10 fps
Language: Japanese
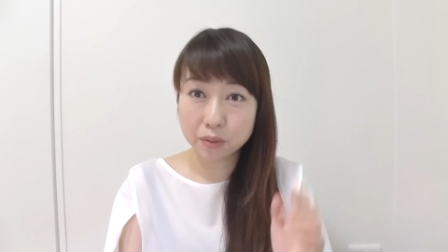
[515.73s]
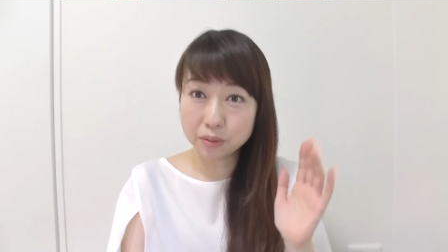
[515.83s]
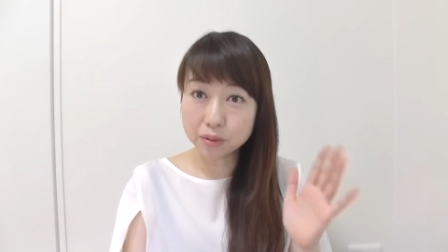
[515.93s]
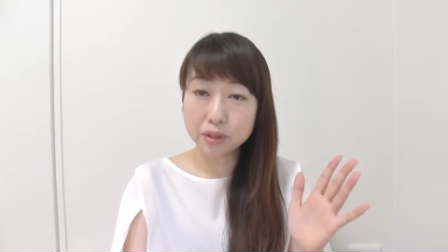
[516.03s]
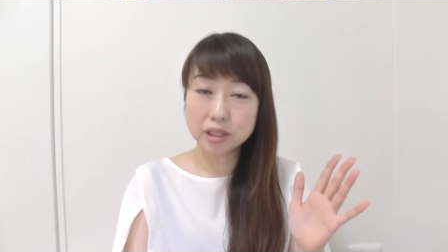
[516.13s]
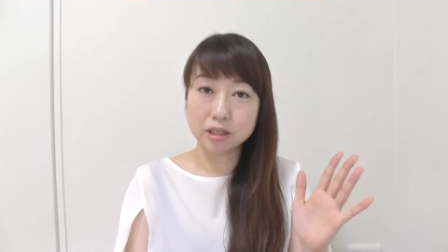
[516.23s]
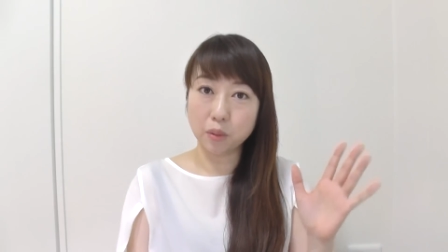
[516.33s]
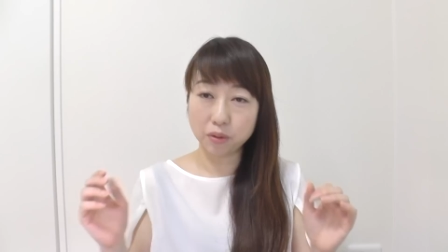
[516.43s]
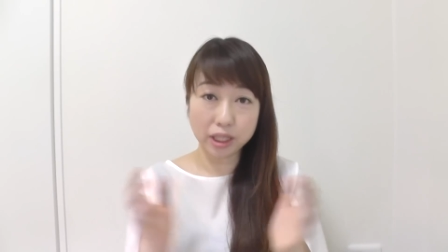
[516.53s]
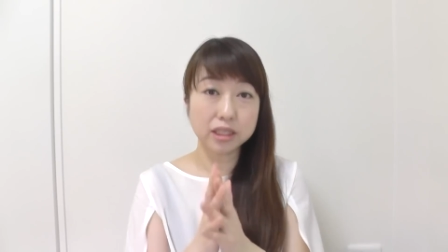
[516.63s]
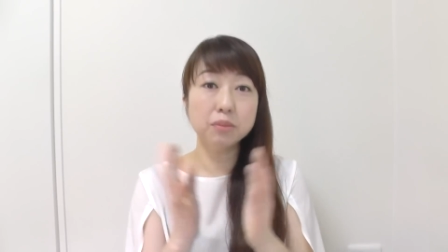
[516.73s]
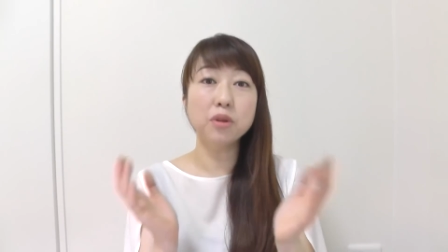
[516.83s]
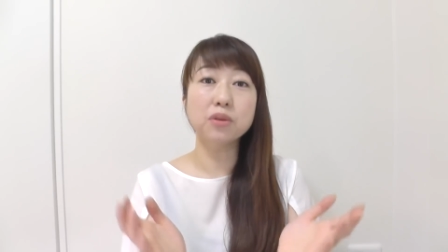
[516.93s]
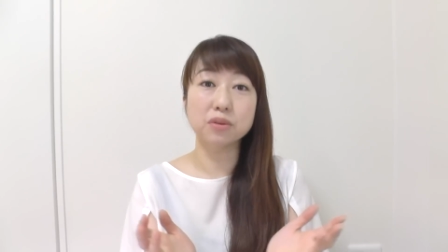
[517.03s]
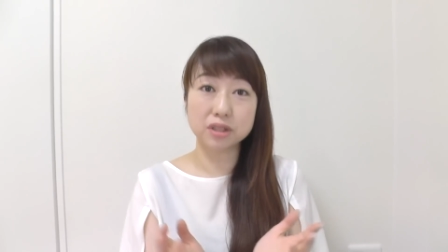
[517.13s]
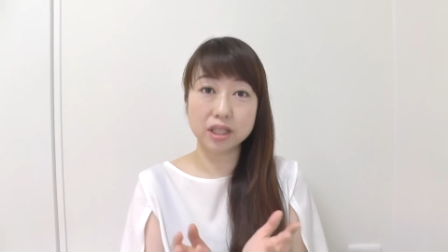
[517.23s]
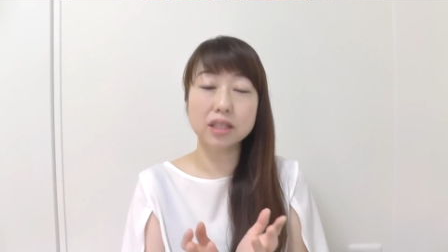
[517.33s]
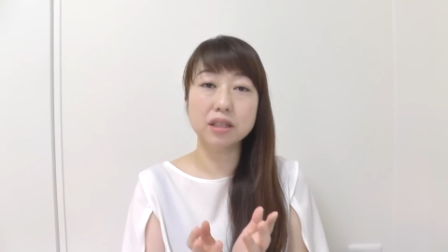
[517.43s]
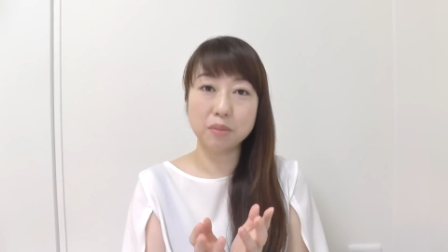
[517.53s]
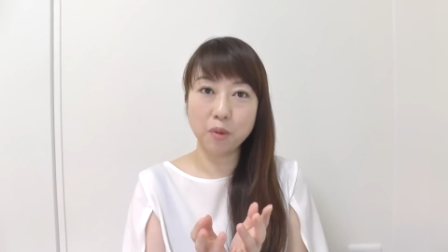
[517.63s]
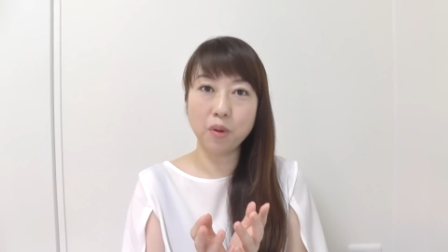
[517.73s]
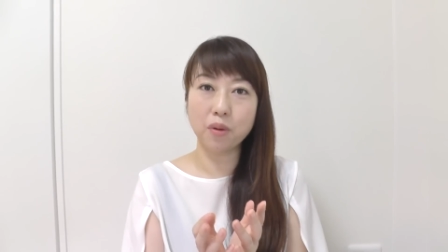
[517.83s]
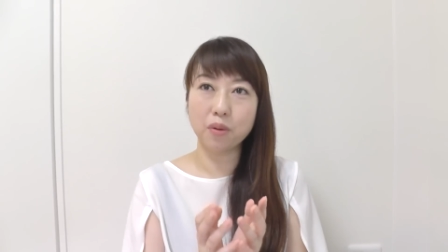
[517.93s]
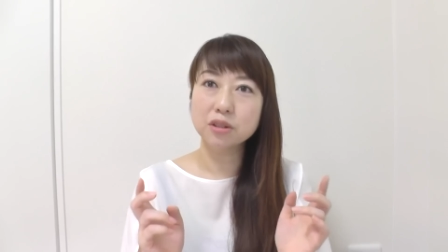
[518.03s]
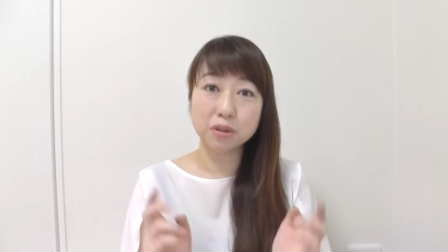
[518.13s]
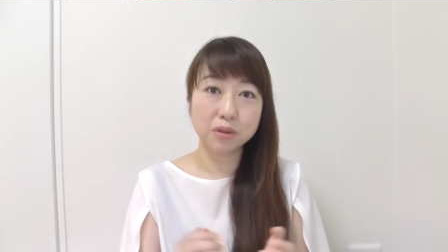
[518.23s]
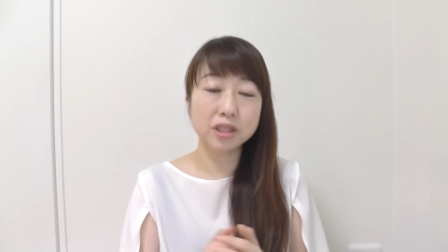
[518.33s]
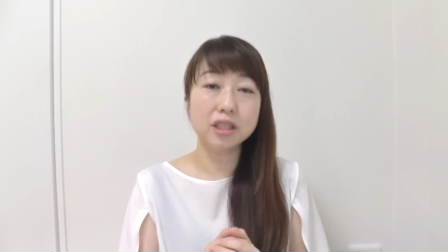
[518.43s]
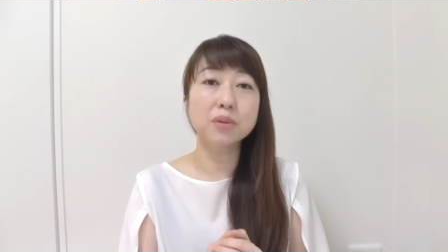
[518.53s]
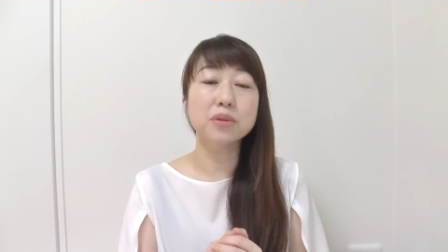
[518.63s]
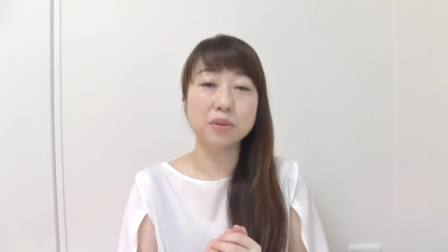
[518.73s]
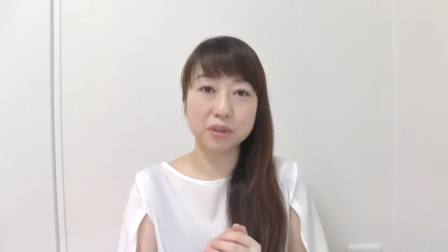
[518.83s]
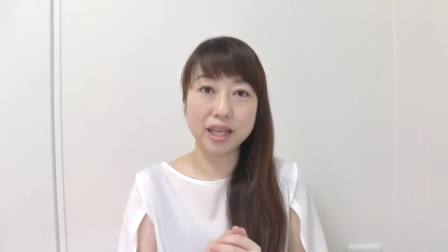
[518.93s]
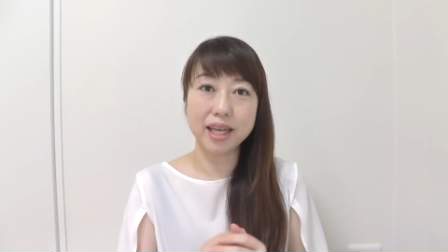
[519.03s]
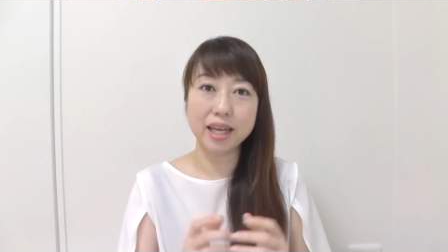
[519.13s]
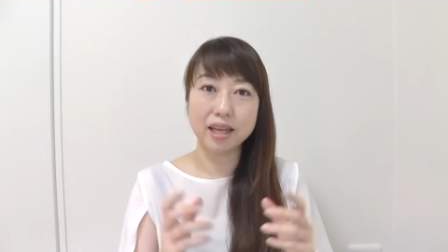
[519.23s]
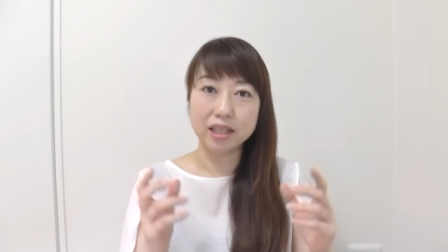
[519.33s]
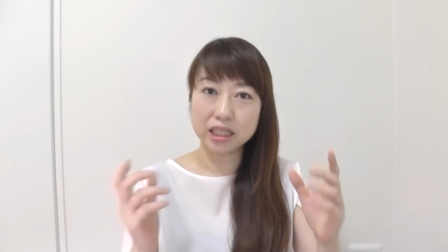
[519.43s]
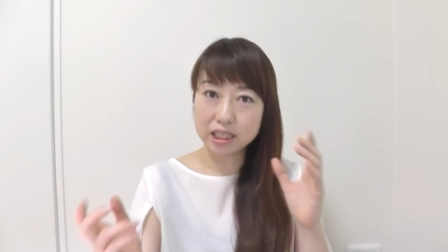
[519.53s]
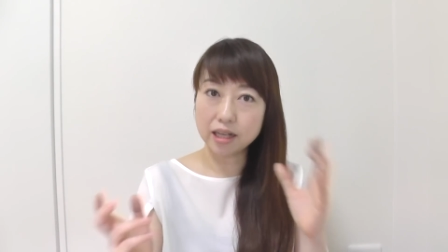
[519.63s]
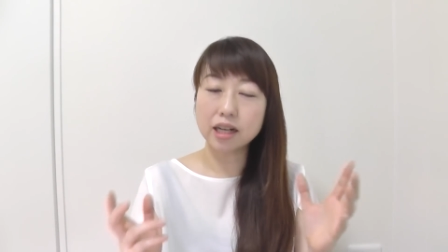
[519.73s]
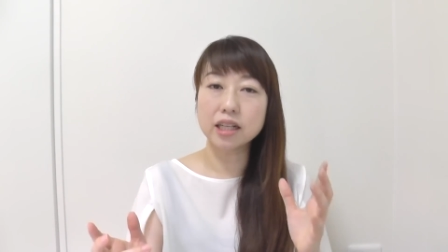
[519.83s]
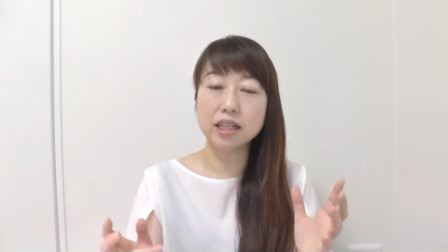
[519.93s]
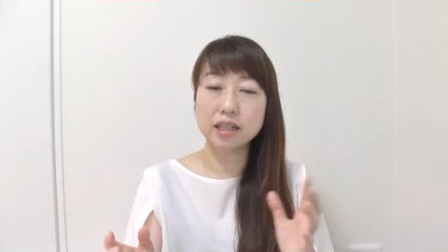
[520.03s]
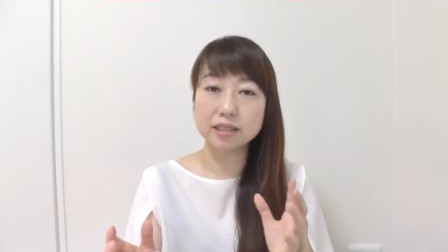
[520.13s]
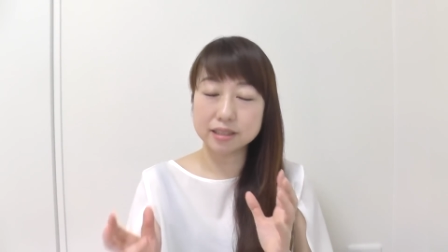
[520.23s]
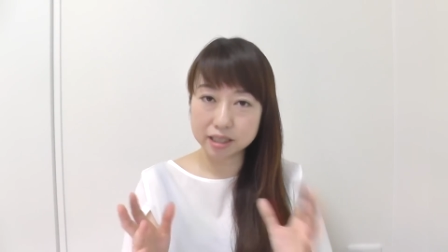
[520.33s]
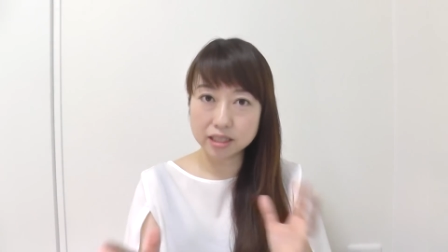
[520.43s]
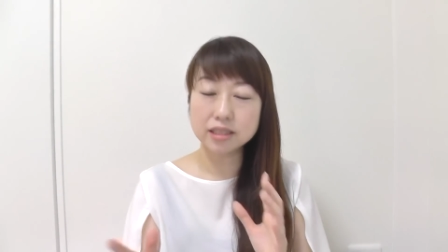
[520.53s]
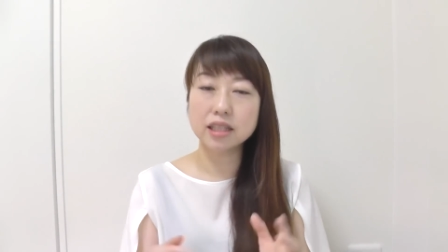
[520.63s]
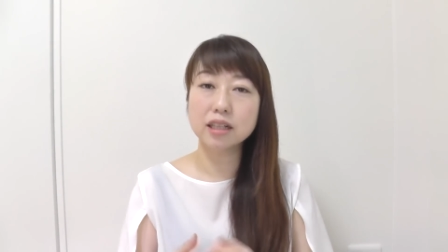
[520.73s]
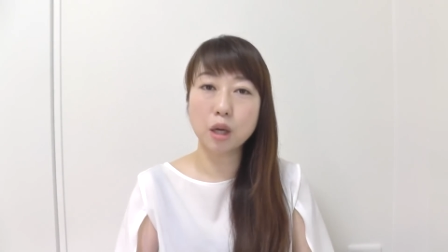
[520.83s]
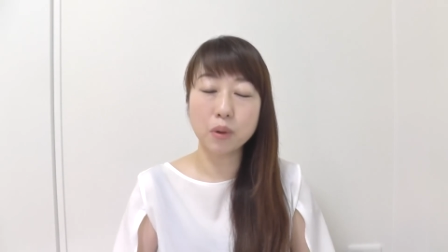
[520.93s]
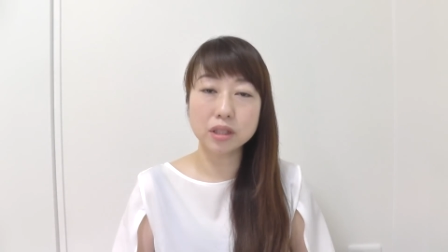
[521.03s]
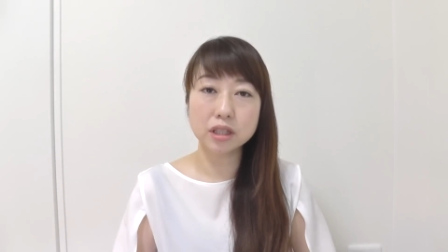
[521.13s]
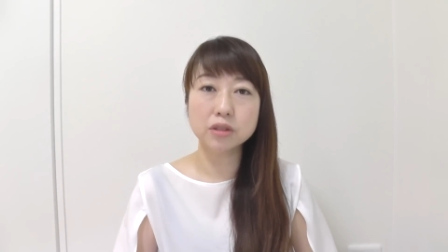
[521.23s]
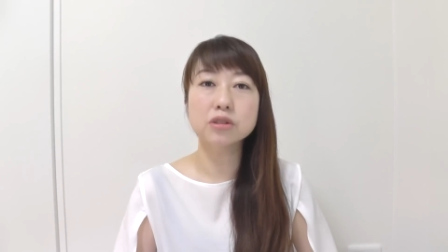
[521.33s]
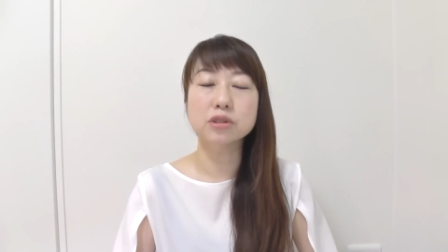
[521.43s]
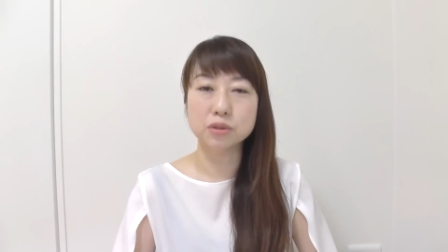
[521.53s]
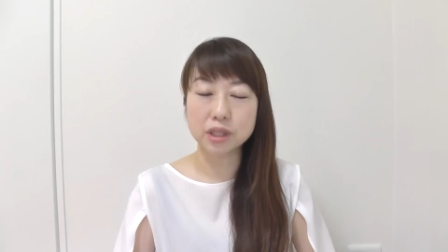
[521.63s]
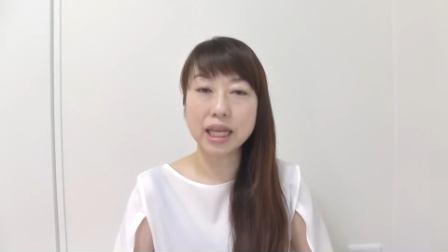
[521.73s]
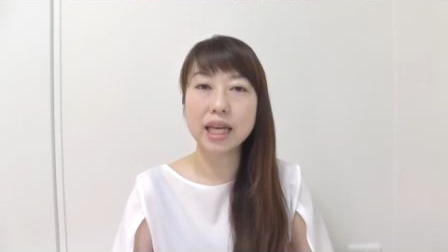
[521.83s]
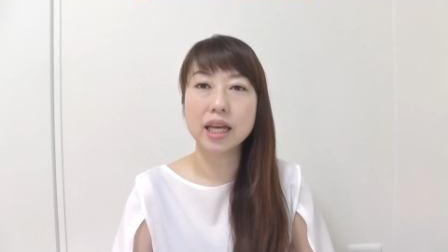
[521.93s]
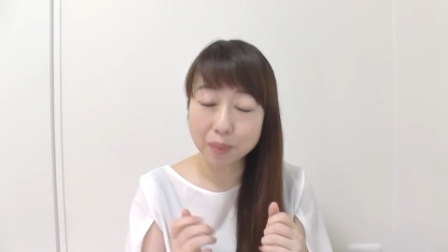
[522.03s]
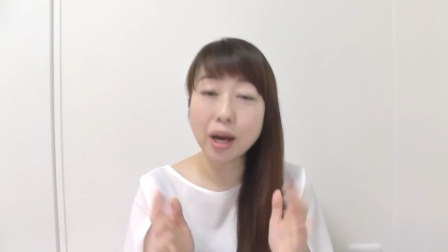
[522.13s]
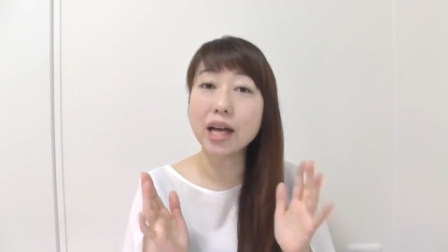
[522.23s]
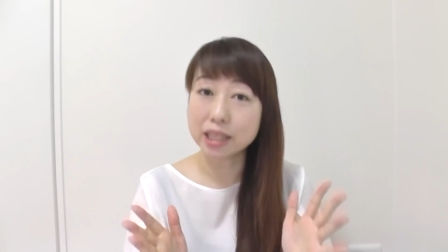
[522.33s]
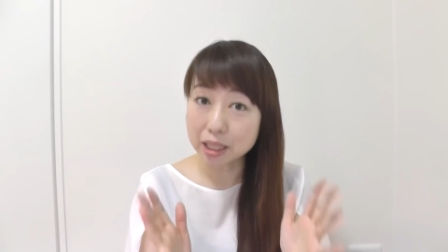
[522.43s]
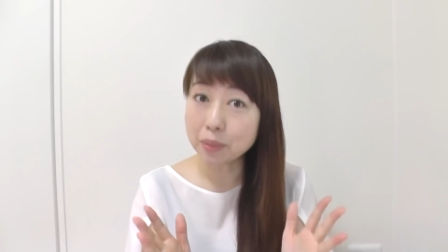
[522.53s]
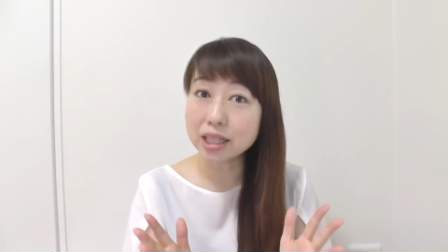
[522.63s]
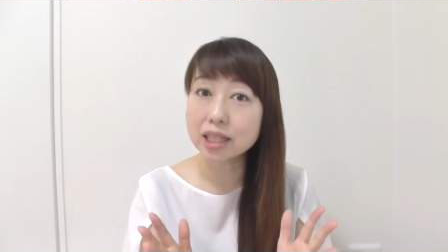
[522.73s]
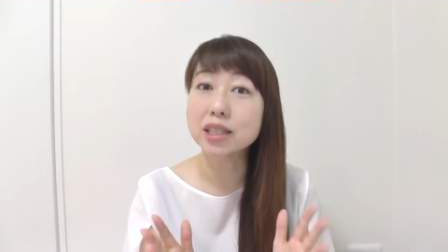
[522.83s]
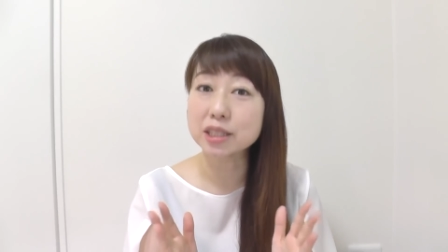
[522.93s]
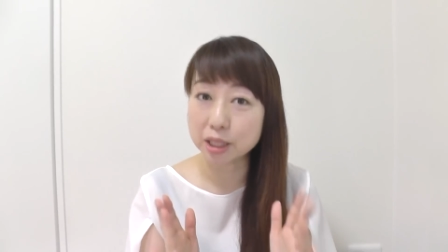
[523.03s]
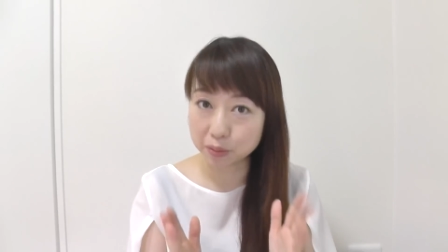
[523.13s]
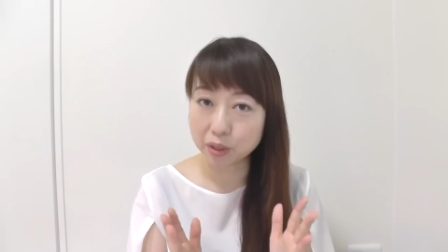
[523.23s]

本当ですね同じものを使ってもちょっとしたことで仕上がりが全然変わってくるのでまあ当たり前なんですけ